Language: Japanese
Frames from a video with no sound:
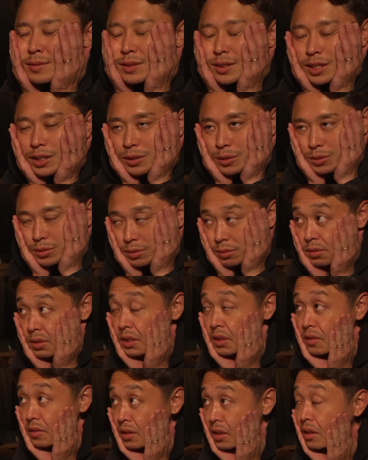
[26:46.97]
結構飲ん
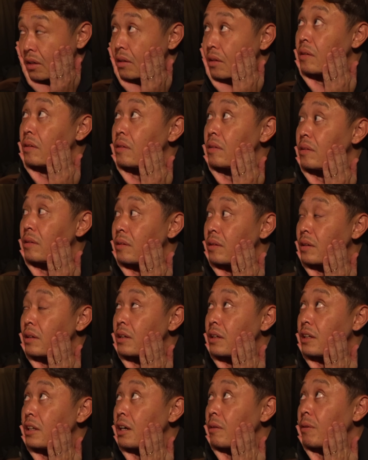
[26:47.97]
でるね
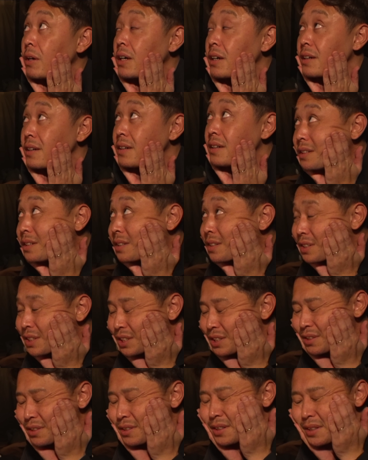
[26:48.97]
やばいかな
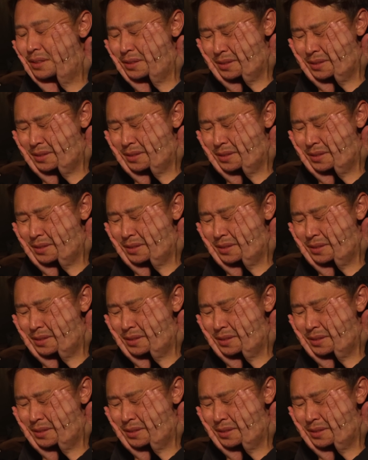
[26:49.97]
死ぬ